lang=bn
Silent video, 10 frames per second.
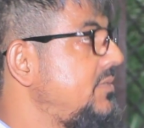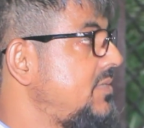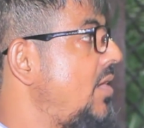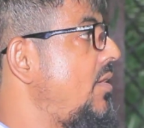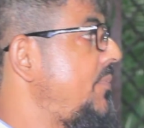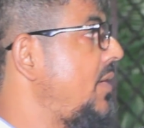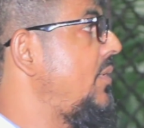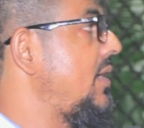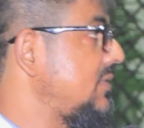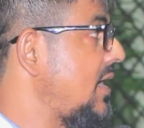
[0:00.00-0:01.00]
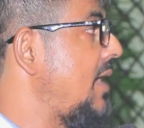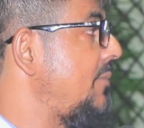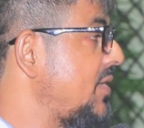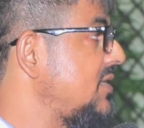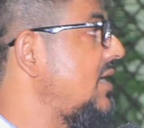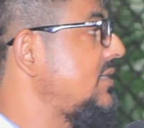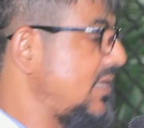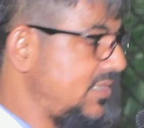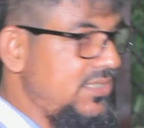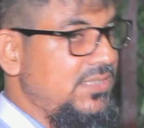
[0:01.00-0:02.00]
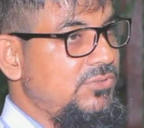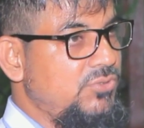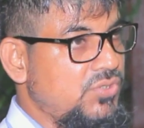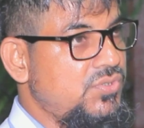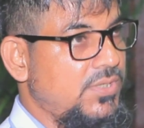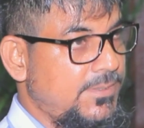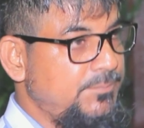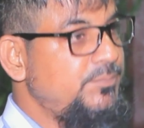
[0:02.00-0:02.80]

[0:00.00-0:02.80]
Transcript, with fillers: চাওয়া পাওয়া যা আমরা যা চাচ্ছি দর্শক